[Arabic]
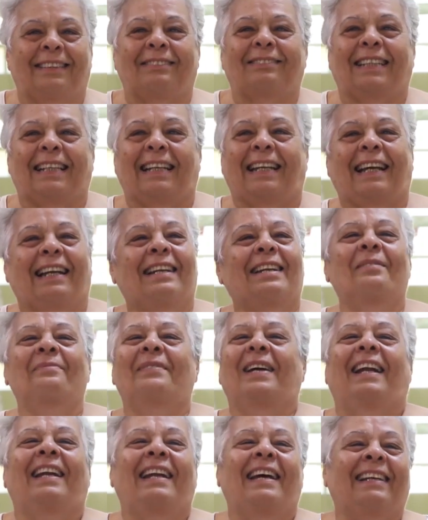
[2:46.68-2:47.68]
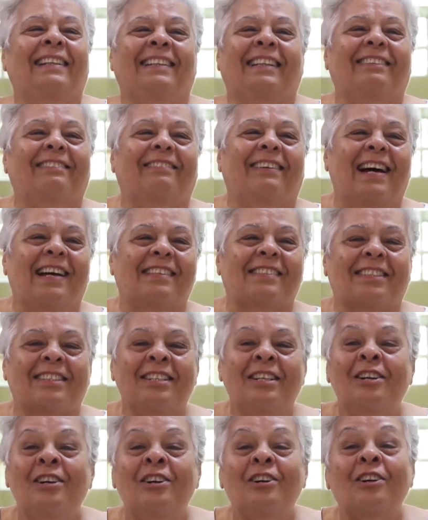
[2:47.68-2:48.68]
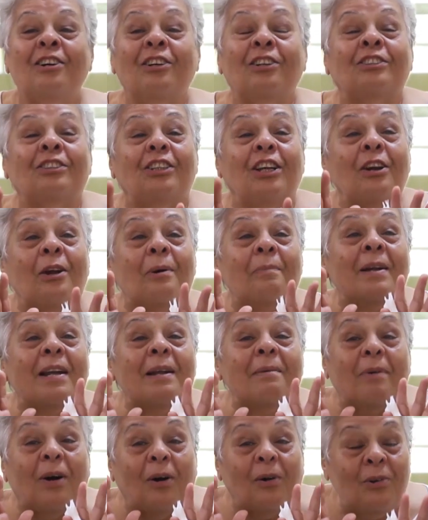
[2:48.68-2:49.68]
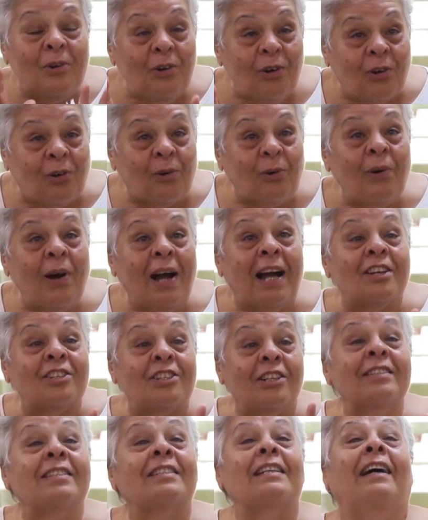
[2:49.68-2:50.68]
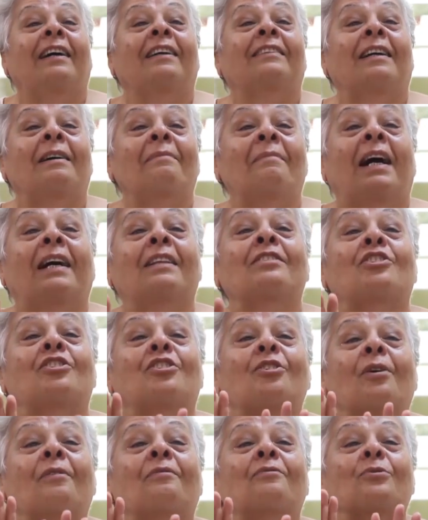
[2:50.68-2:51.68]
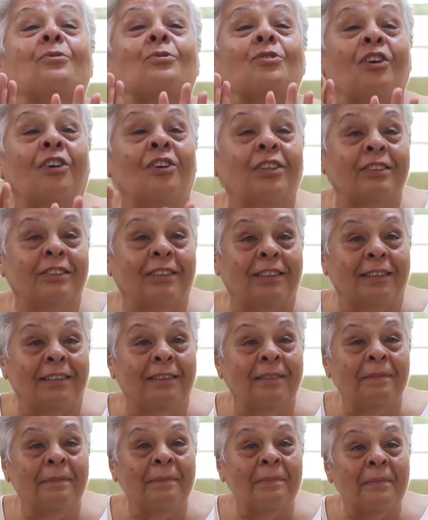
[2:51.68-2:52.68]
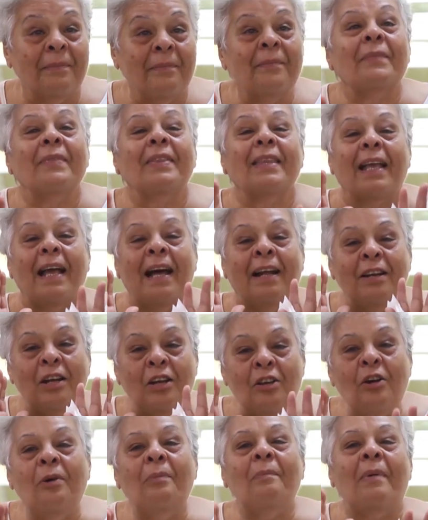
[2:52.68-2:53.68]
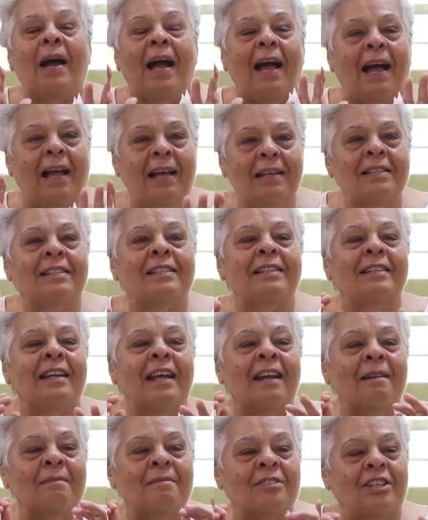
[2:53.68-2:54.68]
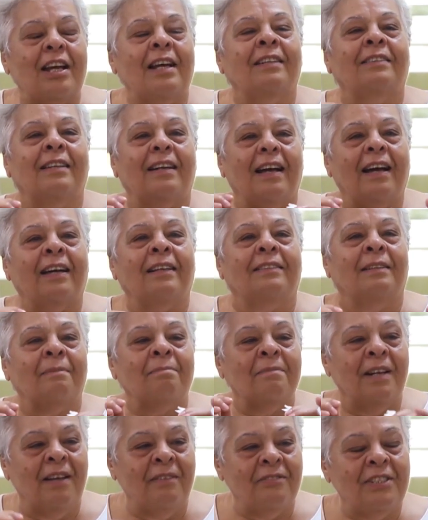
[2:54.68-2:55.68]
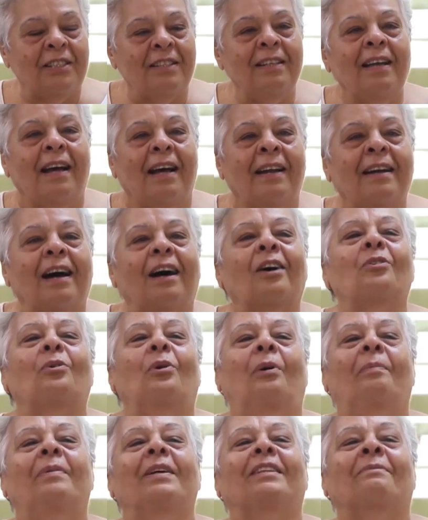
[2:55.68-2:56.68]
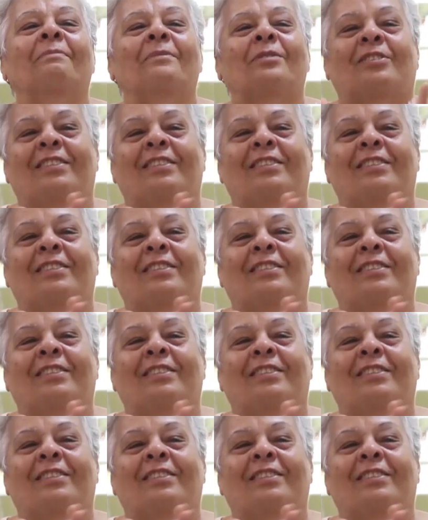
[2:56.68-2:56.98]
انت بتتكلمي على ايه دلوقتي قلت لهم انا بقول لكم عشان ساعتها ما حدش يقف قصادي انا يوم ما هحس ان انا مش قادره اخدم نفسي انا هروح بيت